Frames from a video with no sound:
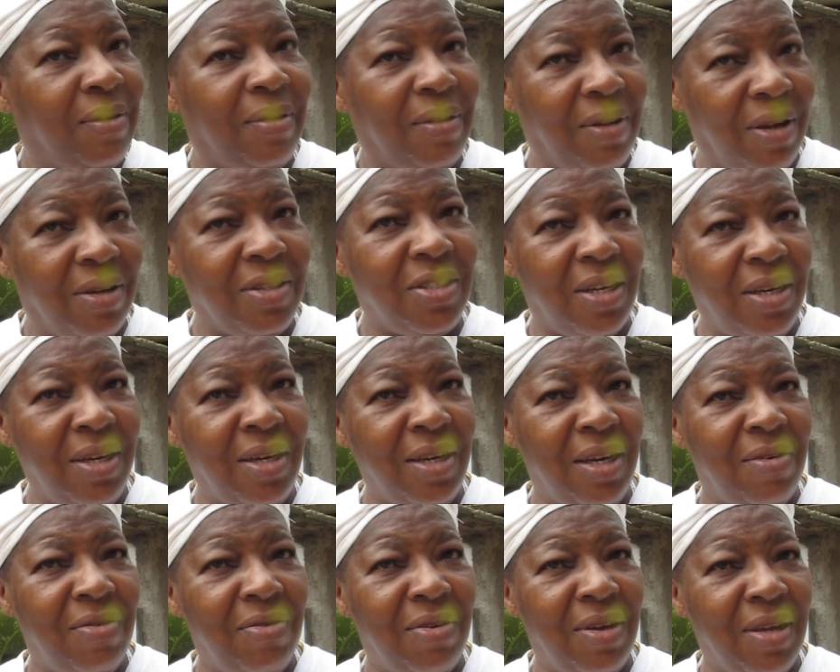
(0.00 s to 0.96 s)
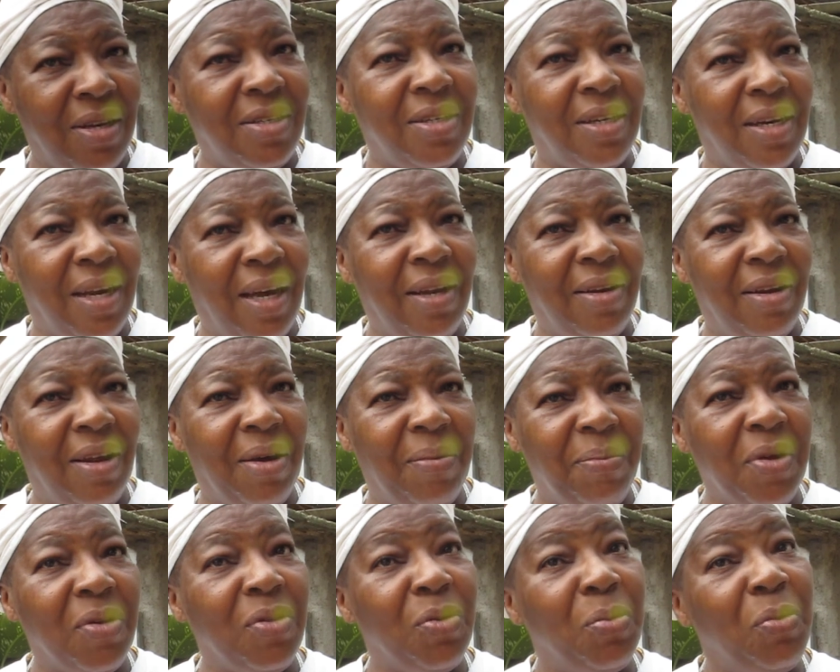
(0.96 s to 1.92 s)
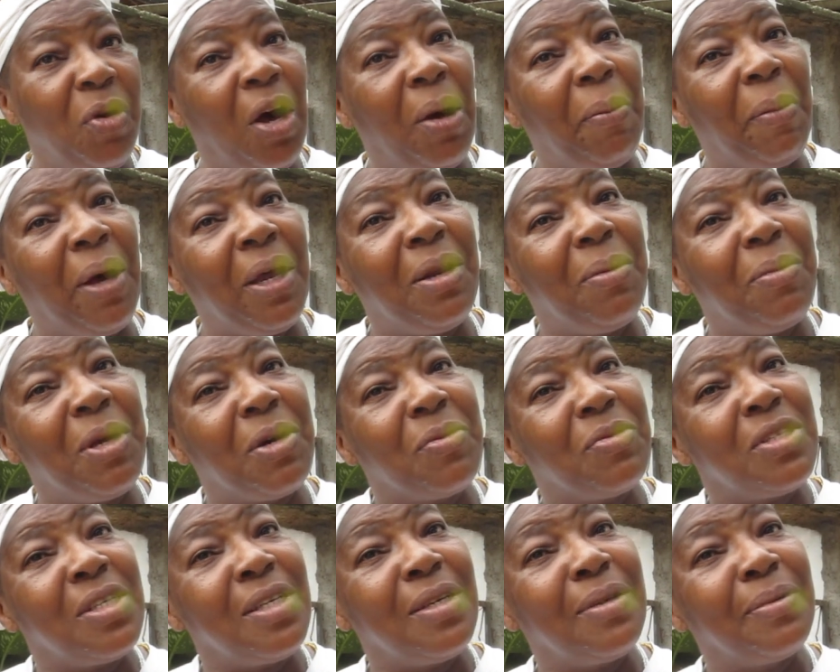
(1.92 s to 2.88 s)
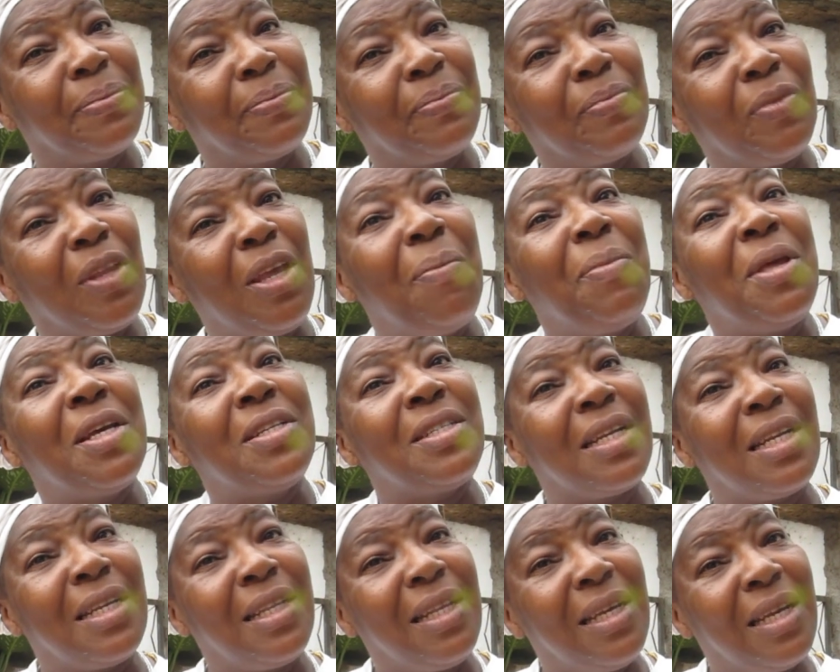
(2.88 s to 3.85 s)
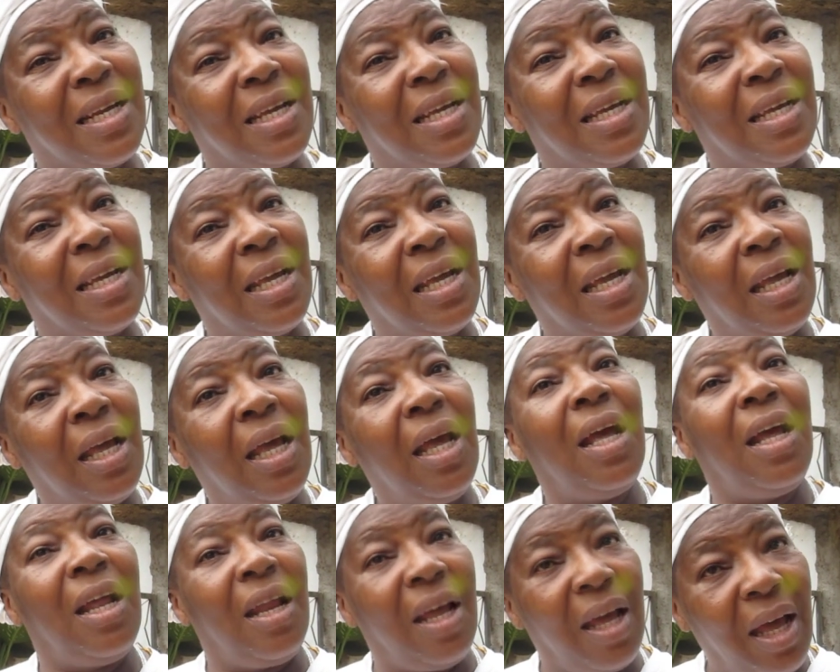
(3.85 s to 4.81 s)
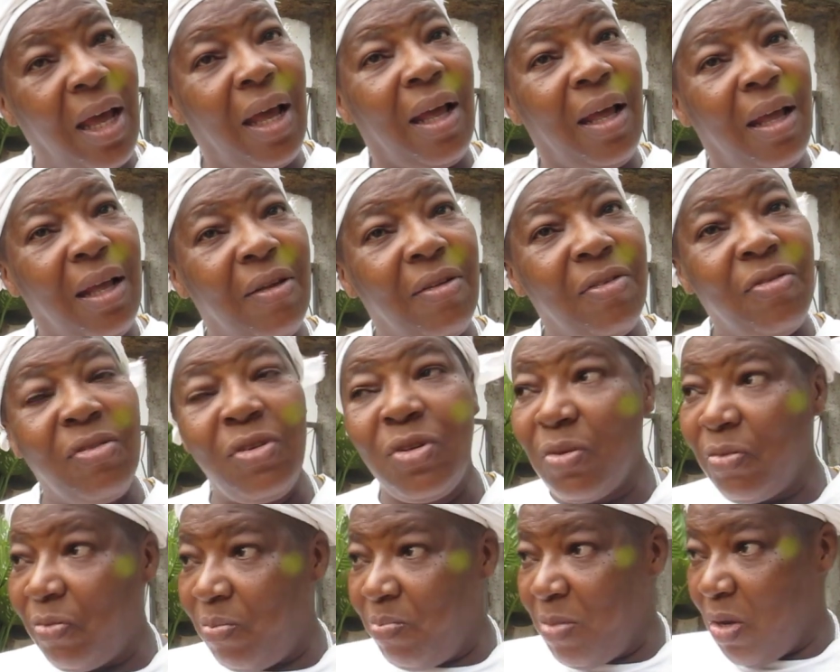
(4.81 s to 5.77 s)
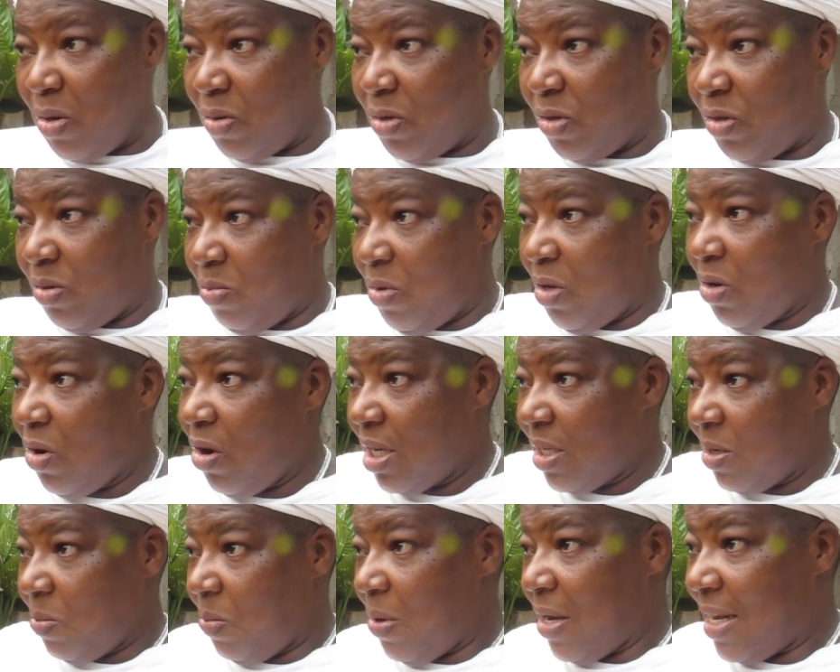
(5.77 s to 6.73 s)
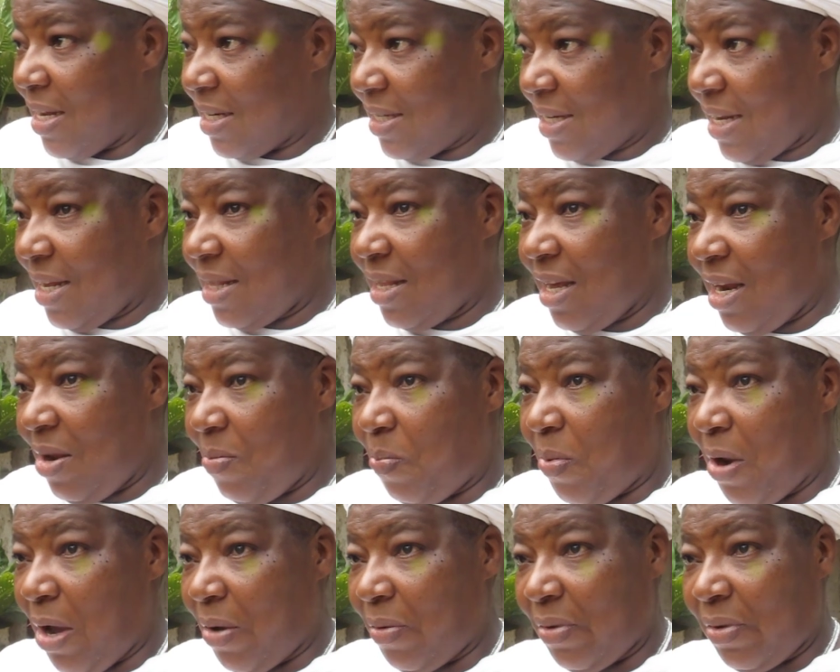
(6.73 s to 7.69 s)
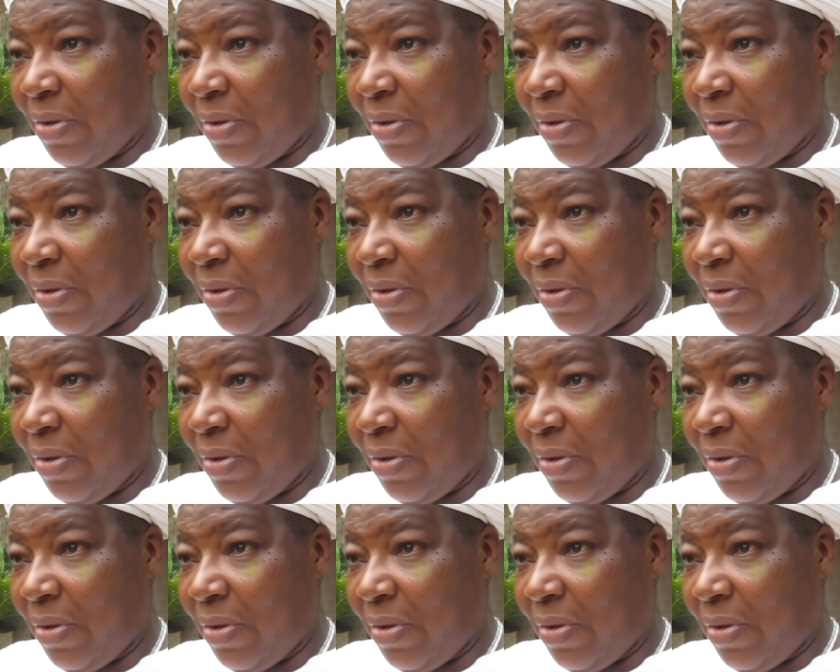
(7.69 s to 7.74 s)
Eu achei incrível. Ele tirar da minha, do meu armário, da minha cozinha. E pra minha geladeira. Isso? É, tipo, mirou assim pro lado da geladeira e pra.